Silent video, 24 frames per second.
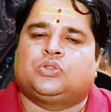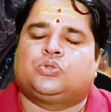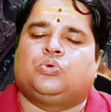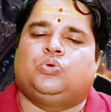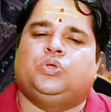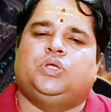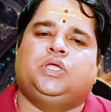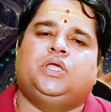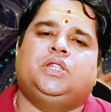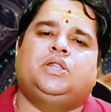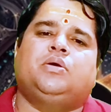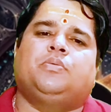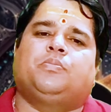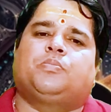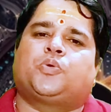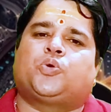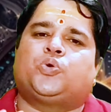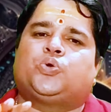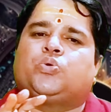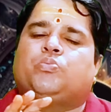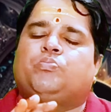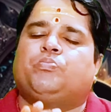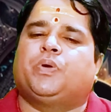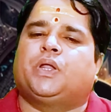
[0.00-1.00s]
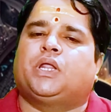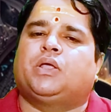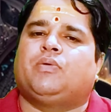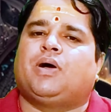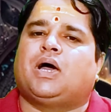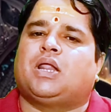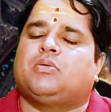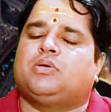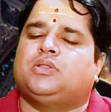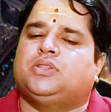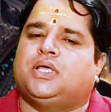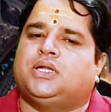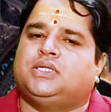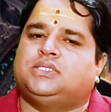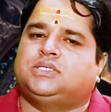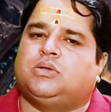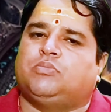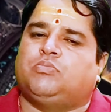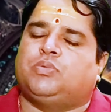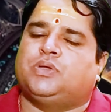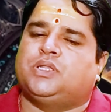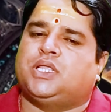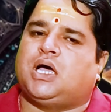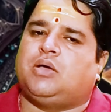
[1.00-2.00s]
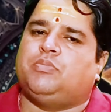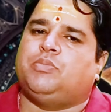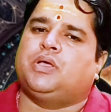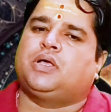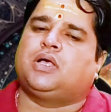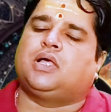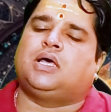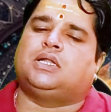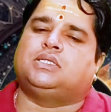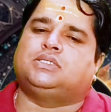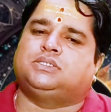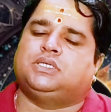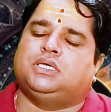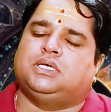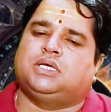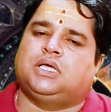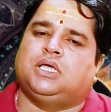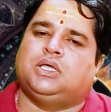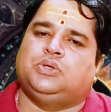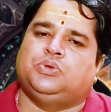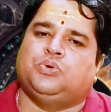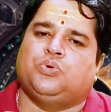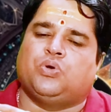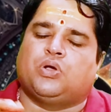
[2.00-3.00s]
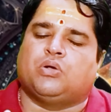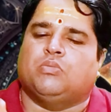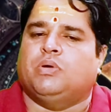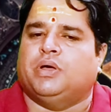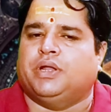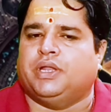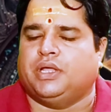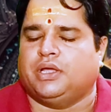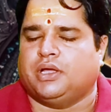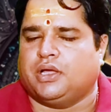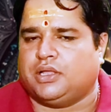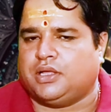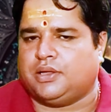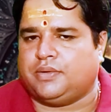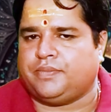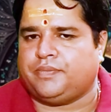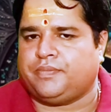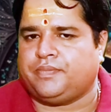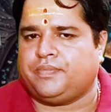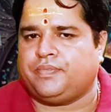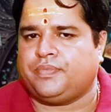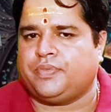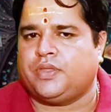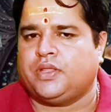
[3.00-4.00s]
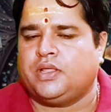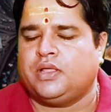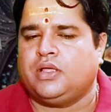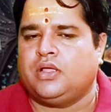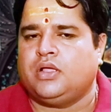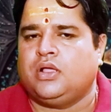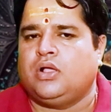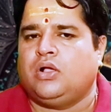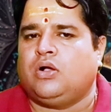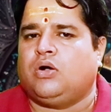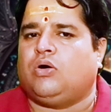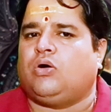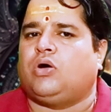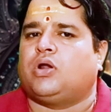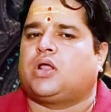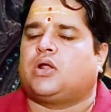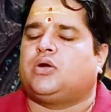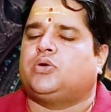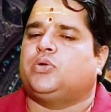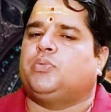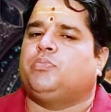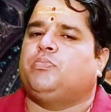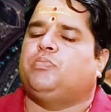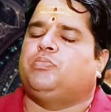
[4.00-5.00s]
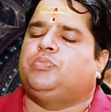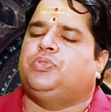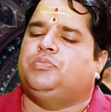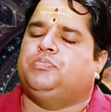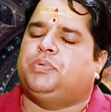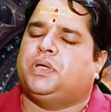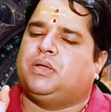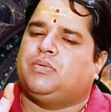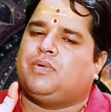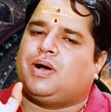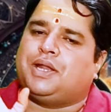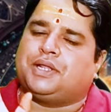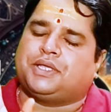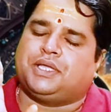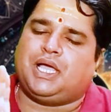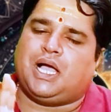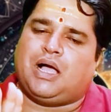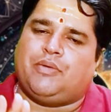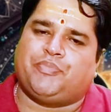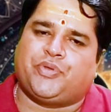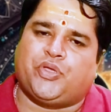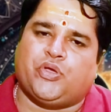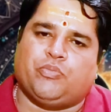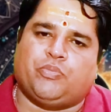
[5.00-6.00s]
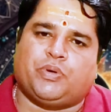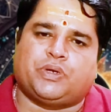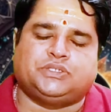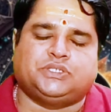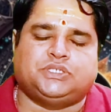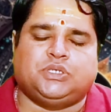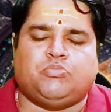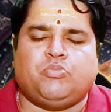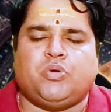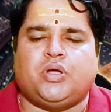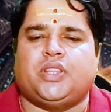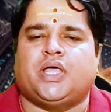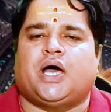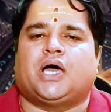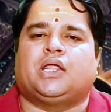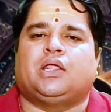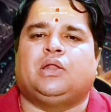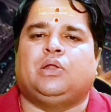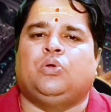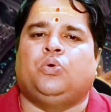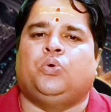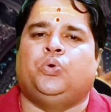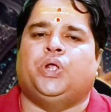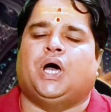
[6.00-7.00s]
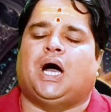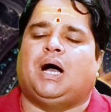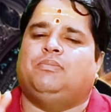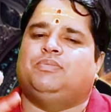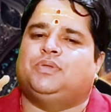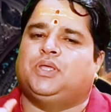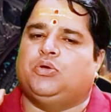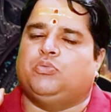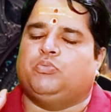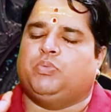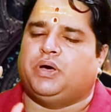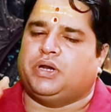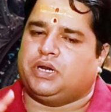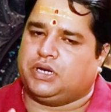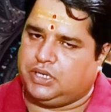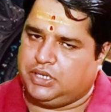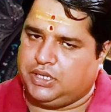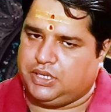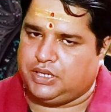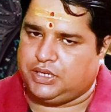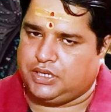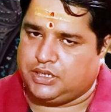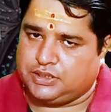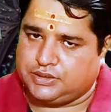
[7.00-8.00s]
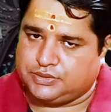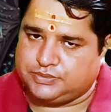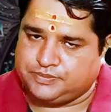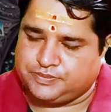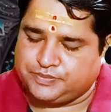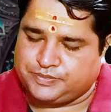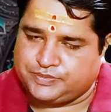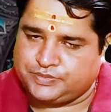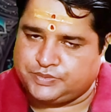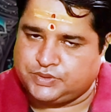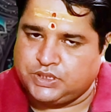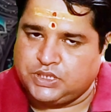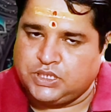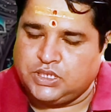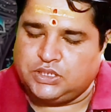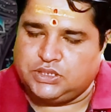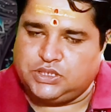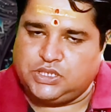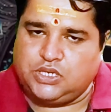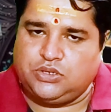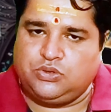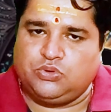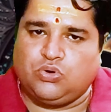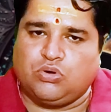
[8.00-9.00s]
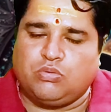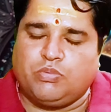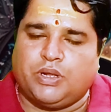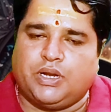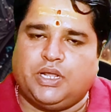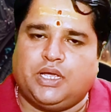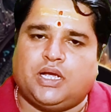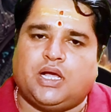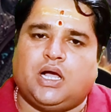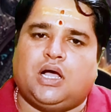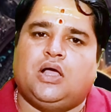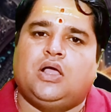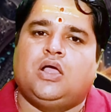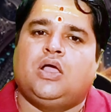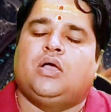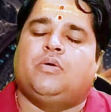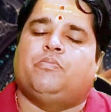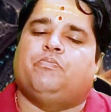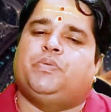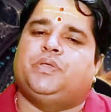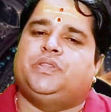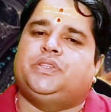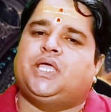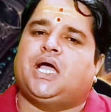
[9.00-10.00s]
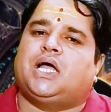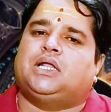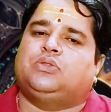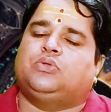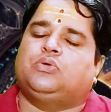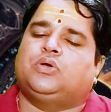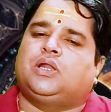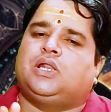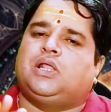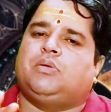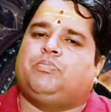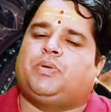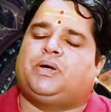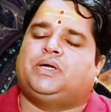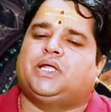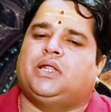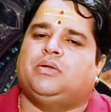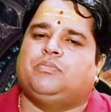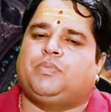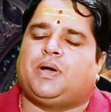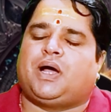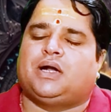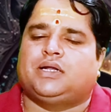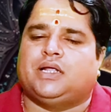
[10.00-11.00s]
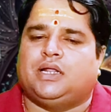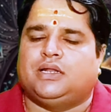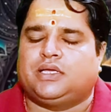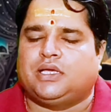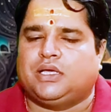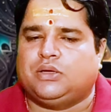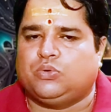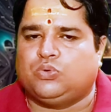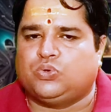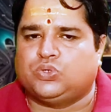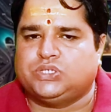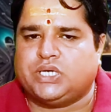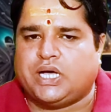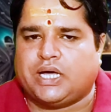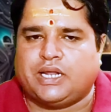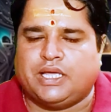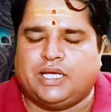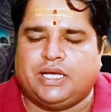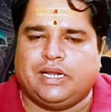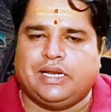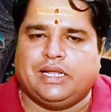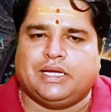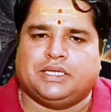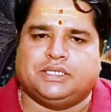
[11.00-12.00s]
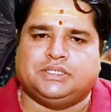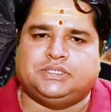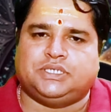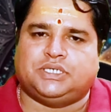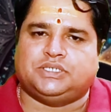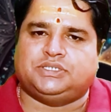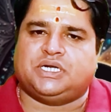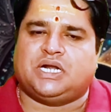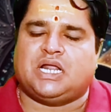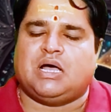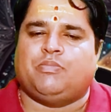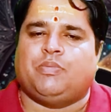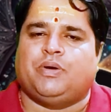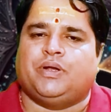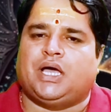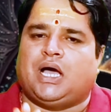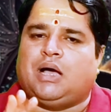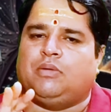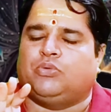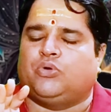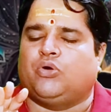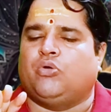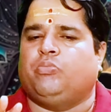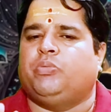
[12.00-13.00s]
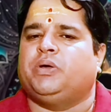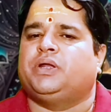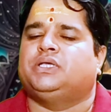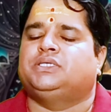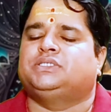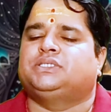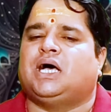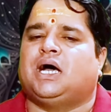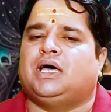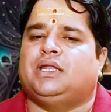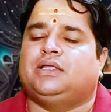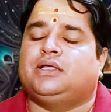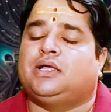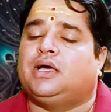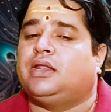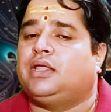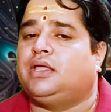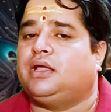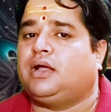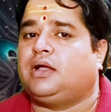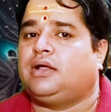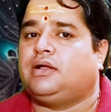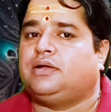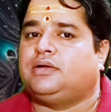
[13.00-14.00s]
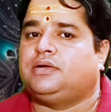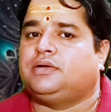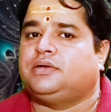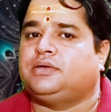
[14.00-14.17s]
तो इन कुटुंब परिवार में धन संपदा में खर्चे के योग बने हैं और कुटुंब परिवार की आपके ऊपर जिम्मेदारी लोड आपके ऊपर रहेगा ये योग बनेगा विद्यार्थियों के लिए पठन पाठन की ऊर्जा रहेगी लेकिन चिड़चिड़ापन आपको परेशान करेगा